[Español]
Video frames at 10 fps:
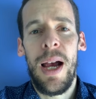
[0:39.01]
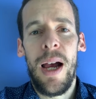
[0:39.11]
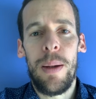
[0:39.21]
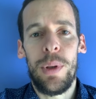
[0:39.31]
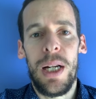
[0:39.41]

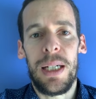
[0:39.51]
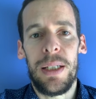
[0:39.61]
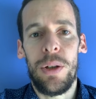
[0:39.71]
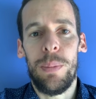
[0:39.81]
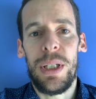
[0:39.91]
Había una
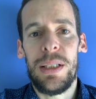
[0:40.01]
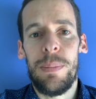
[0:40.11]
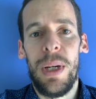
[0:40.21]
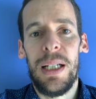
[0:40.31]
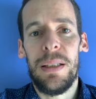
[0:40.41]
religión
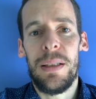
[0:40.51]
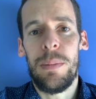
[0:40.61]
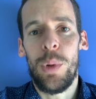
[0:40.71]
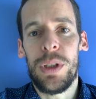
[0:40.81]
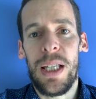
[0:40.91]
principal
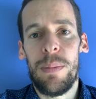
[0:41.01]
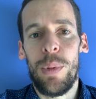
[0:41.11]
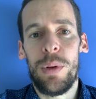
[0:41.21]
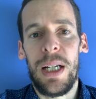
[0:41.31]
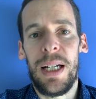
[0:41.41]
impulsada
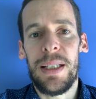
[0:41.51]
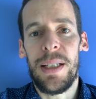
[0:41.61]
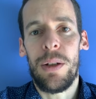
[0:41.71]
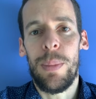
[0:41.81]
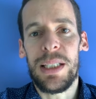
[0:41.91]
por una
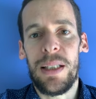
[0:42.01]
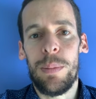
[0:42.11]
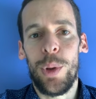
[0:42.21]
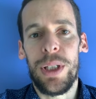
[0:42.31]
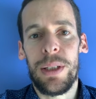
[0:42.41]
iglesia con bastante
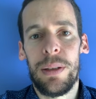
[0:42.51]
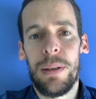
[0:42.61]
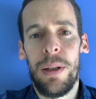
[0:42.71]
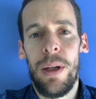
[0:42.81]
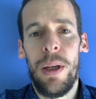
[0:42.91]
poder.
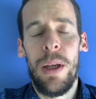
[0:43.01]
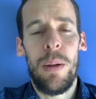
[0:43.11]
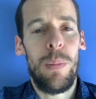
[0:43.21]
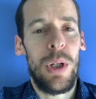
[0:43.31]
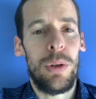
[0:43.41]

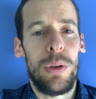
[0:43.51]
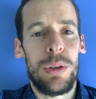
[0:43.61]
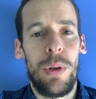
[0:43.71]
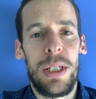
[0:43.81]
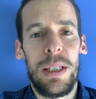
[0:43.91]
Pero
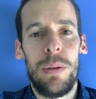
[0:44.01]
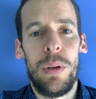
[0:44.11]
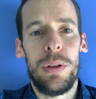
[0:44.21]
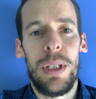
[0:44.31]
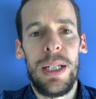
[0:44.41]
nuestro
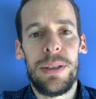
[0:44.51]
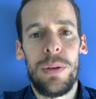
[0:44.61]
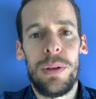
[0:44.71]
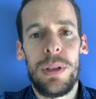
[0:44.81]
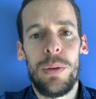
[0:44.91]
artículo 3
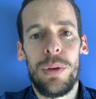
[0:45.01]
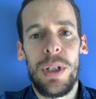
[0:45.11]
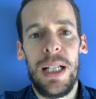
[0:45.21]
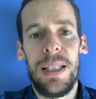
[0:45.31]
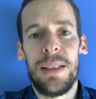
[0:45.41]

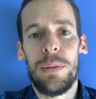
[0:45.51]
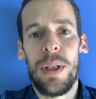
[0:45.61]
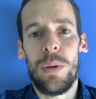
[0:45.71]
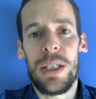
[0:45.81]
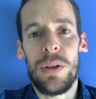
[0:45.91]
constitucional dicta una
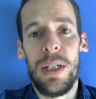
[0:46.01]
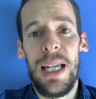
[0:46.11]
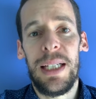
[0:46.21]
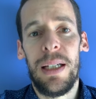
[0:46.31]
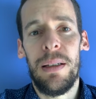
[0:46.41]
educación
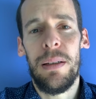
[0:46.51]
laica.